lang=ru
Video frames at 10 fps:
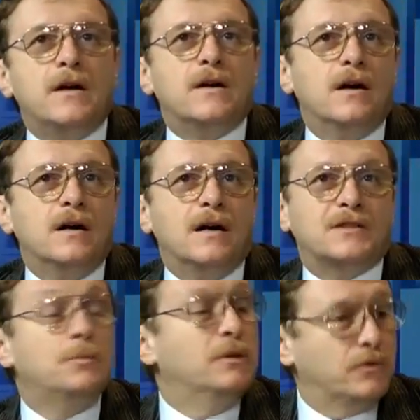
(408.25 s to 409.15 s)
Э,
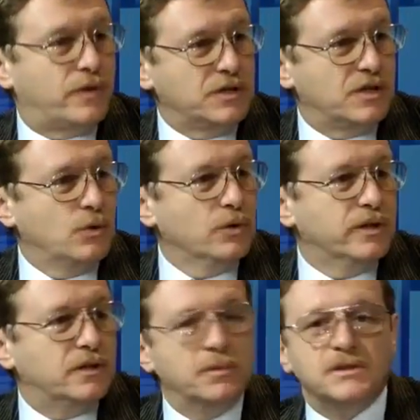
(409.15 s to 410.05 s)
особенно вот в конце года
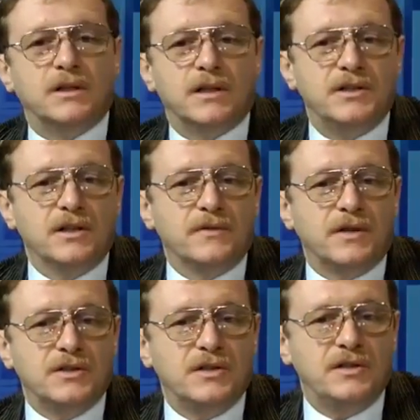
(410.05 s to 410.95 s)
это было характерно, в
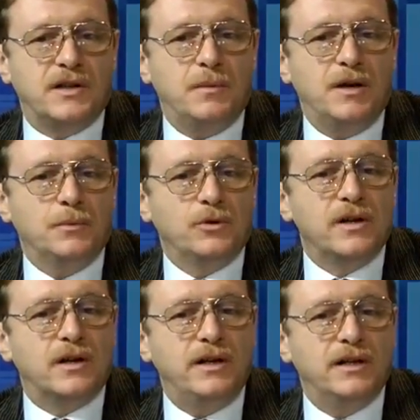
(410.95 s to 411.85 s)
конце декабря
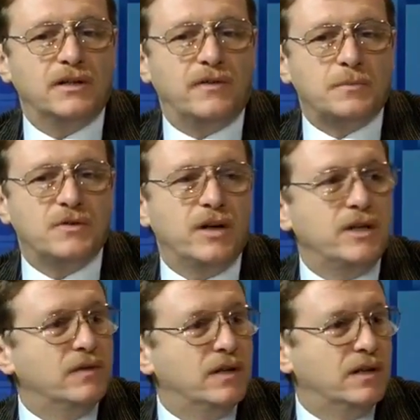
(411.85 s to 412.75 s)
многих клиентов
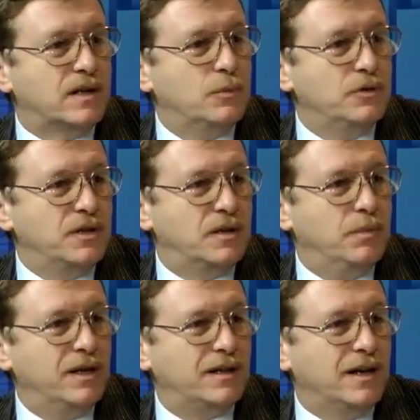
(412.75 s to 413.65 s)
обзванивали работники
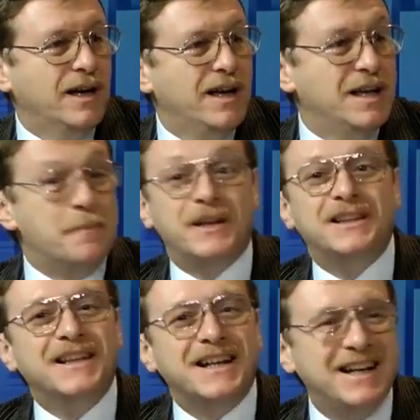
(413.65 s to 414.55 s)
банка и
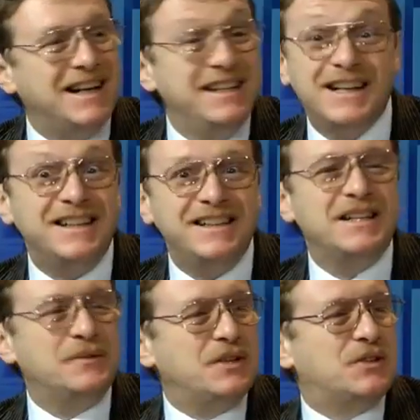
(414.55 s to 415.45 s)
предлагали, не хотите
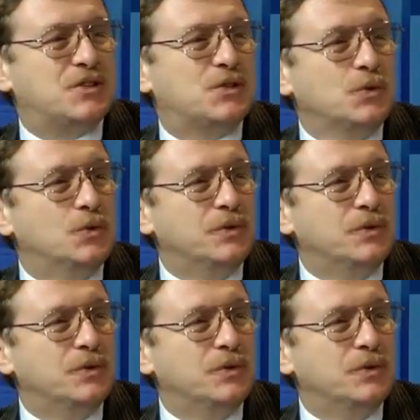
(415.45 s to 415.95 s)
совершенно взять суд?